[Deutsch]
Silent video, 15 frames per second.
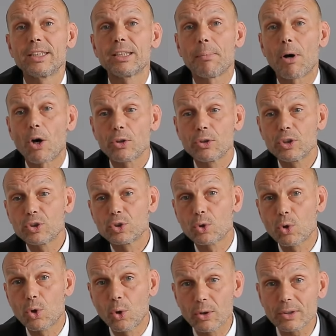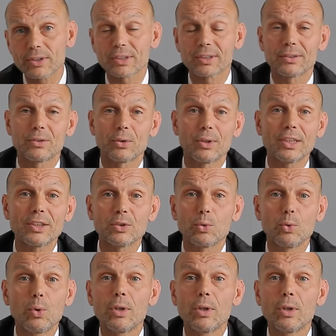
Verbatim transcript: ist aber auch nicht zu kurz, sodass